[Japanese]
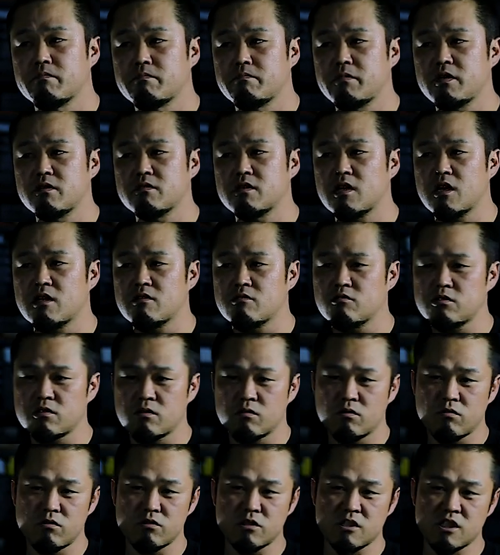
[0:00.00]
ビルダーの
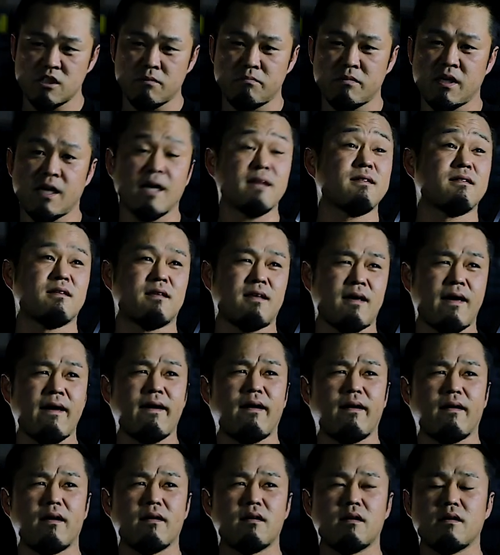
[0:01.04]
人同士で見合っ
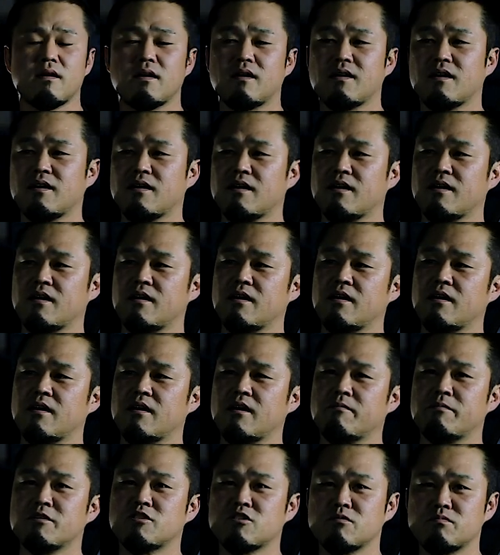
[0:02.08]
て、
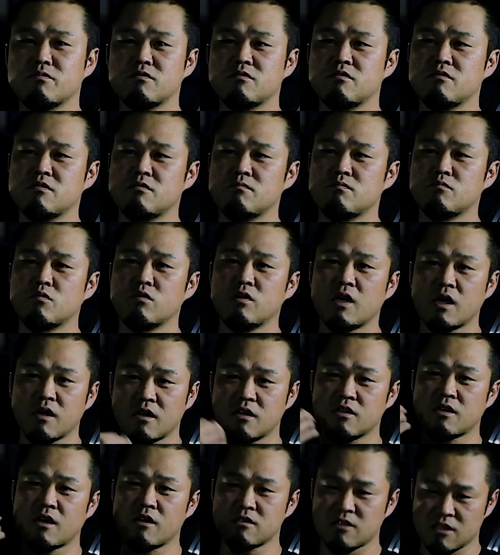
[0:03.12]
やっぱ自分もなん
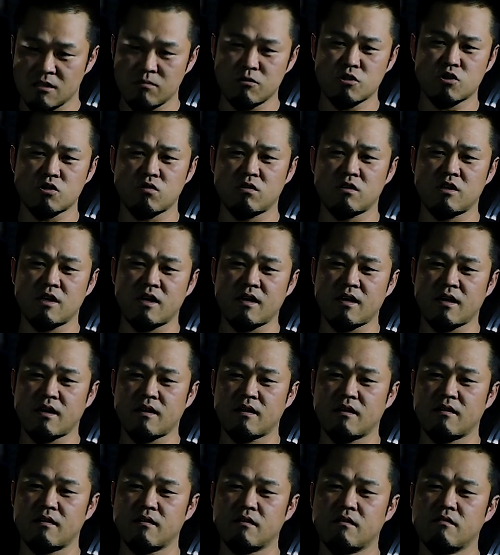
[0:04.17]
かカスタムショーで「
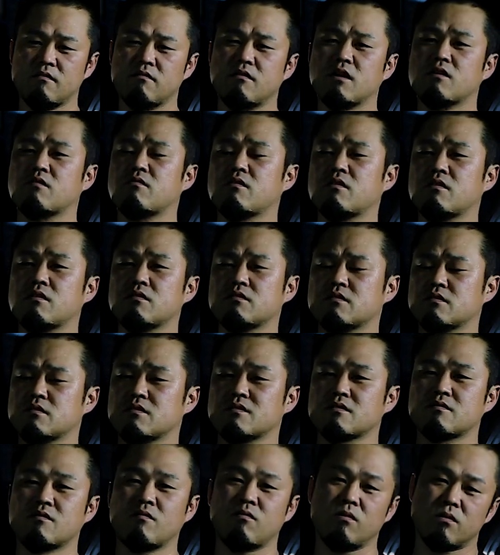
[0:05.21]
うわ
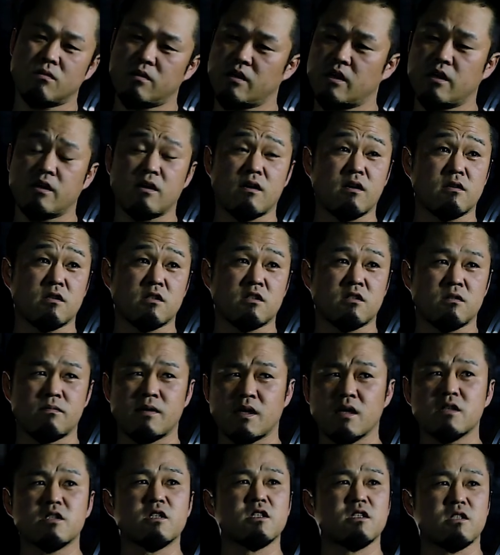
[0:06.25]
このやり方素
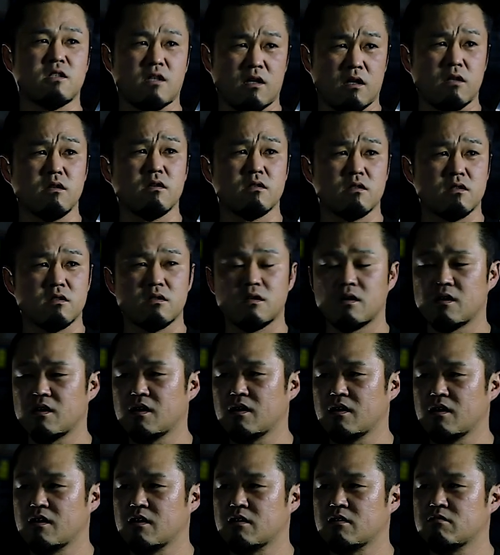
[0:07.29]
晴らしい
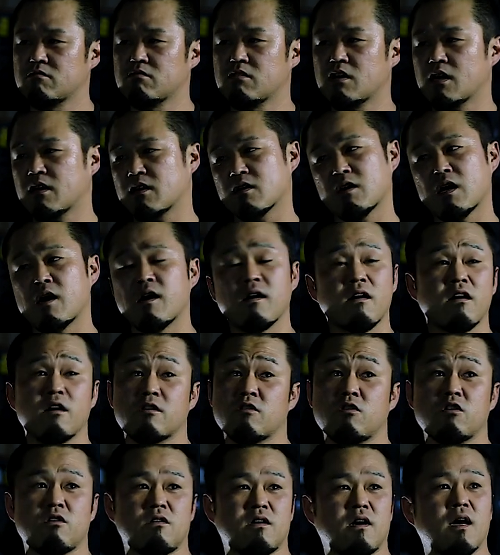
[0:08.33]
ね」うわ考え
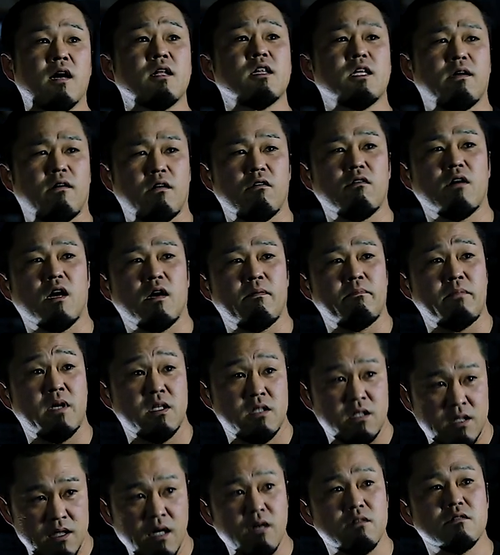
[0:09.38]
た時なかった」とか
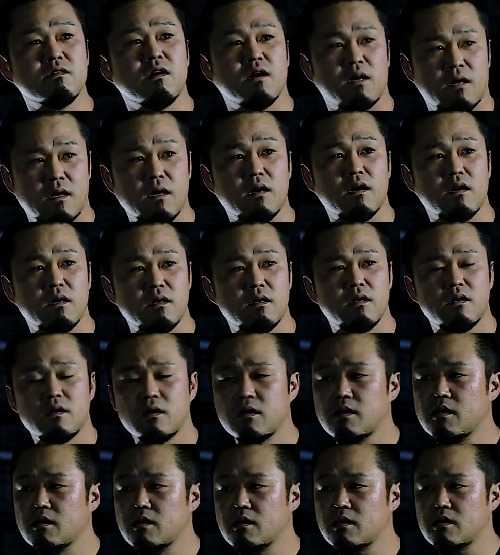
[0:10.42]
めっちゃあるから、
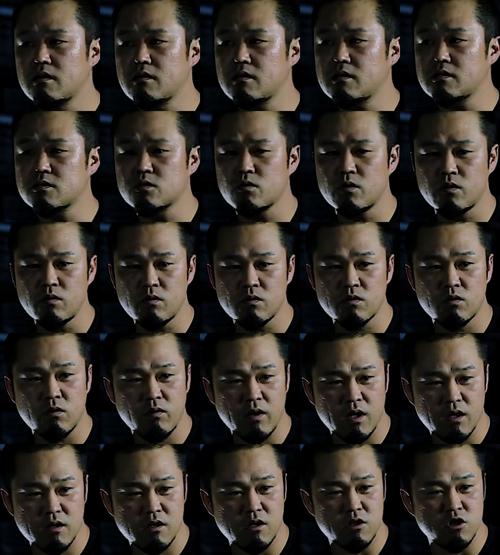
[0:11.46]
でそれをど
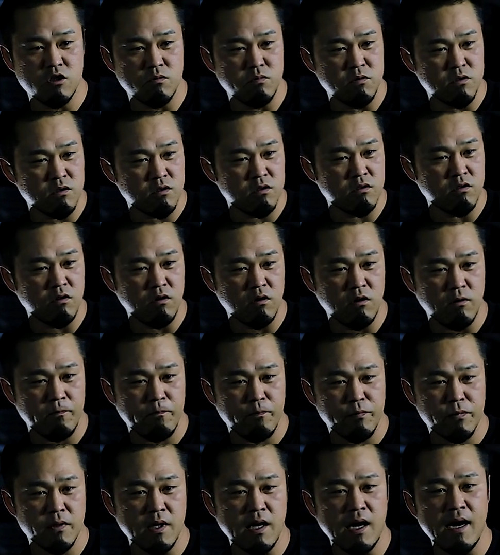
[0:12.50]
うやって自分の
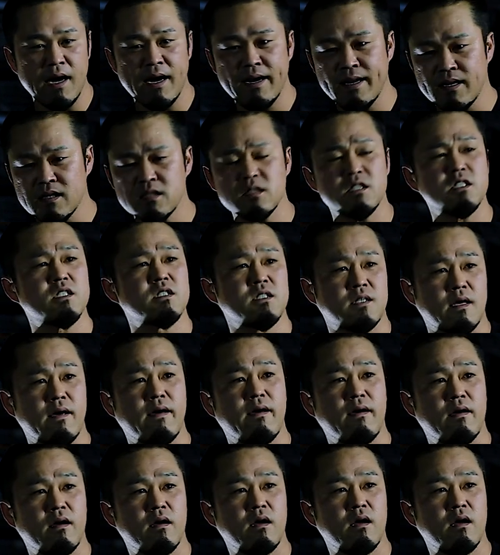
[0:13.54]
アレンジして